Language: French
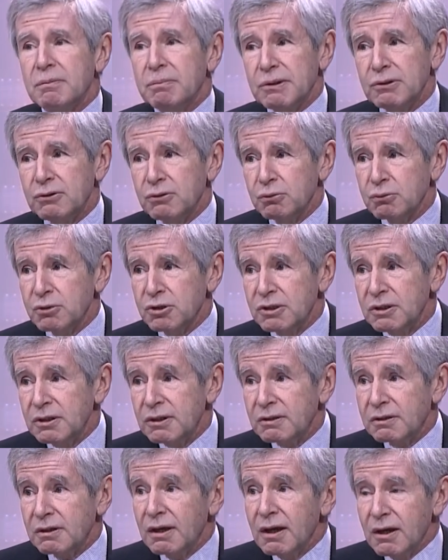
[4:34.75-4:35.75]
pressions
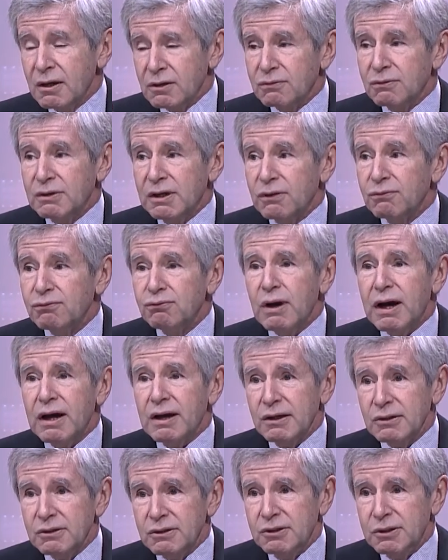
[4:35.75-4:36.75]
chiites. Je veux dire, voir
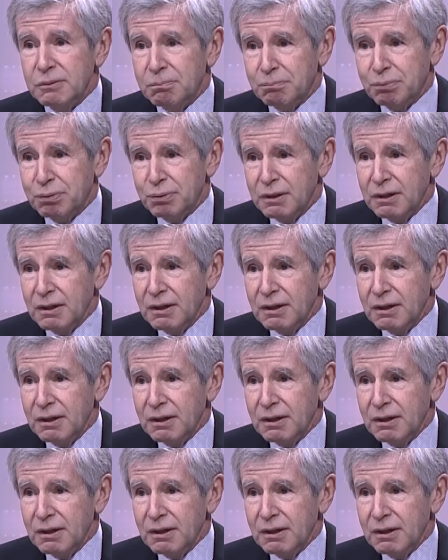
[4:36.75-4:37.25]
un type